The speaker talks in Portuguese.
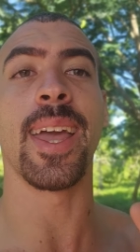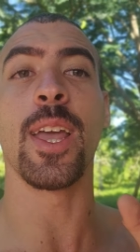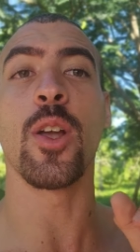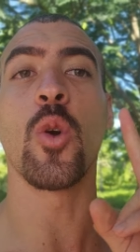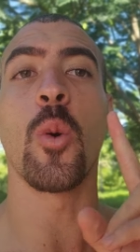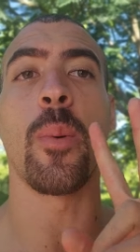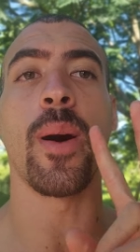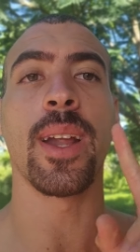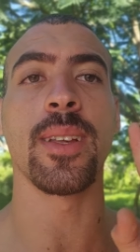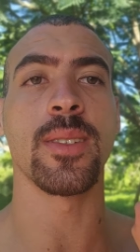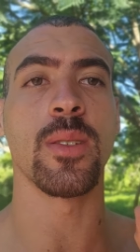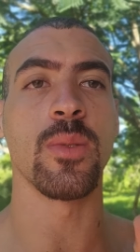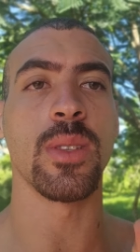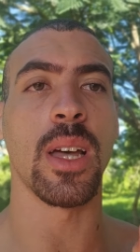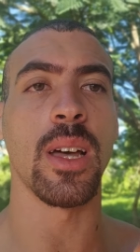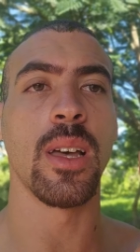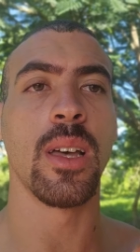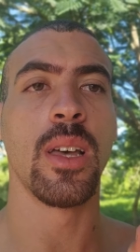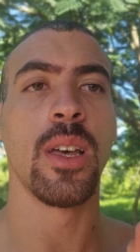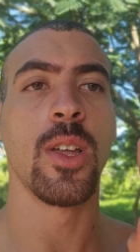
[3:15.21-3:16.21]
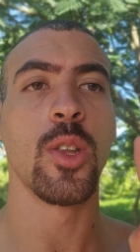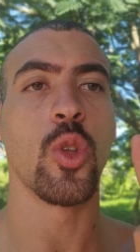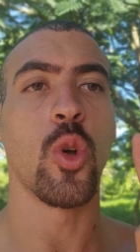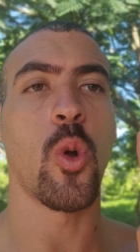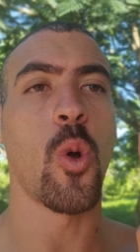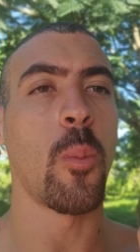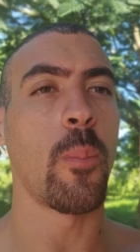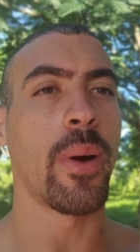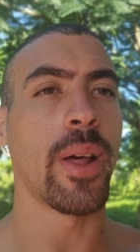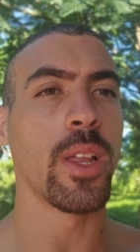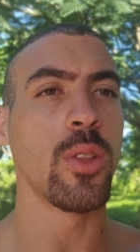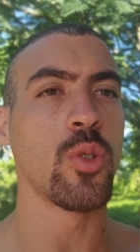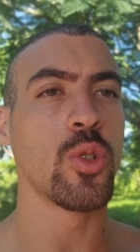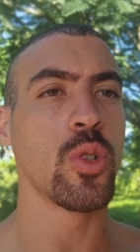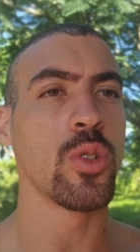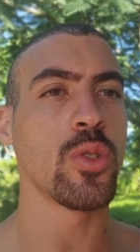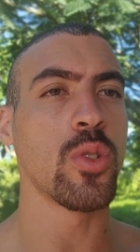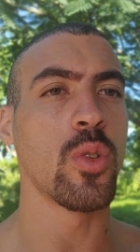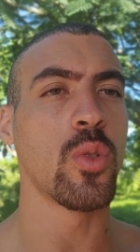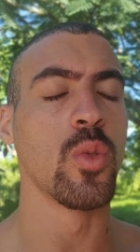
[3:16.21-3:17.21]
Em comparação, tá? Estou comparando os
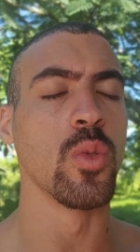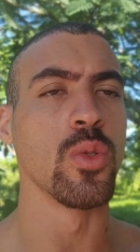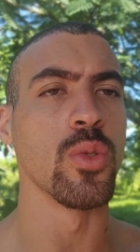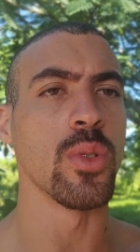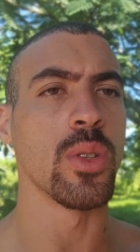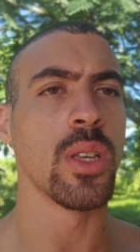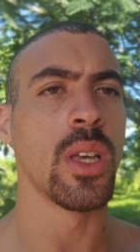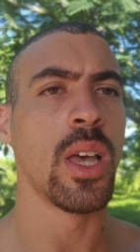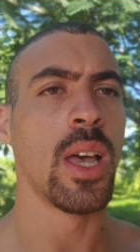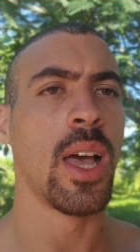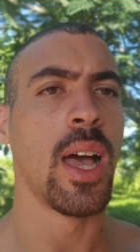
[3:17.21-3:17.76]
dois concursos.